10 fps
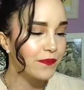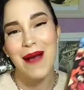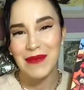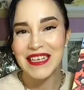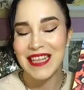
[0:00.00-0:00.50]

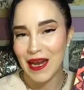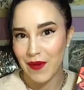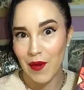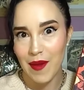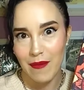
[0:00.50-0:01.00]
A mí este
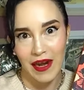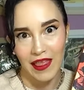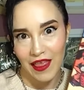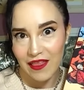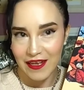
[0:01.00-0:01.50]
libro me
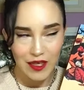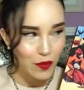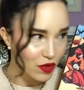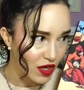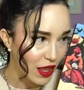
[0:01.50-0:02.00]
parece de
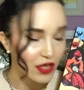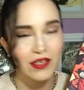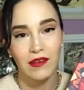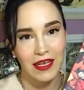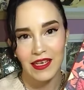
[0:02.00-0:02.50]

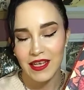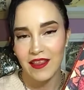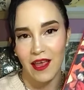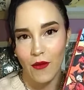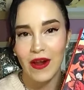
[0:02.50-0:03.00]
exposición y es que
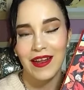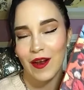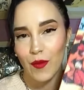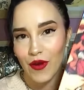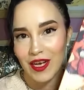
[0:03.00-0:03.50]
da igual que
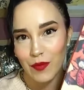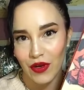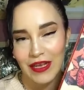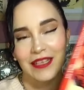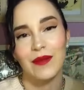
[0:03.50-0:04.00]
lo pongas
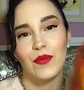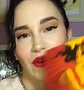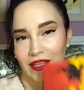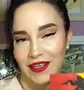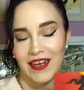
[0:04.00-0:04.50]
por delante o
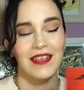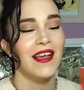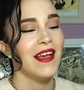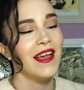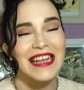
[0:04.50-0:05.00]
por detrás.
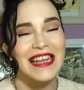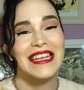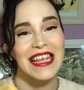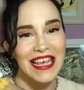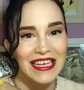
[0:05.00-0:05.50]
Y
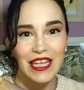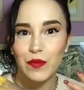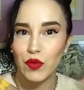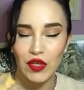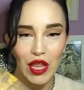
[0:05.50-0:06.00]
si ya es de
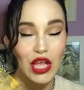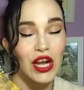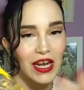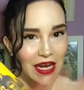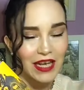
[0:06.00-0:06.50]

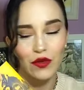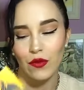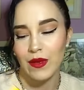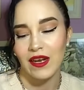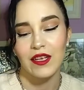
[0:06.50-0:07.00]
exposición las
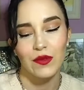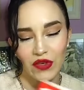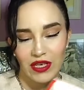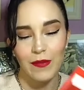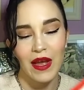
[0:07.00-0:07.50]
cubiertas,
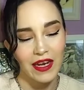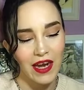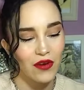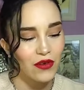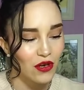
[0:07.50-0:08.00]
pues
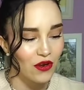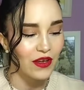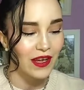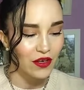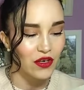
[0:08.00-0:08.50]
imaginaros
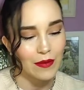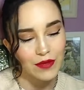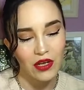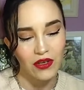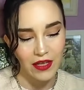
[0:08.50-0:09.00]
lo que nos
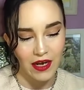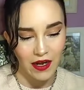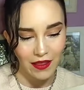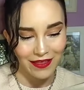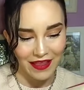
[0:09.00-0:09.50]
vamos a
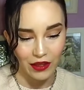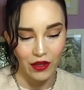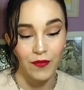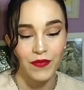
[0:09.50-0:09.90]
encontrar dentro.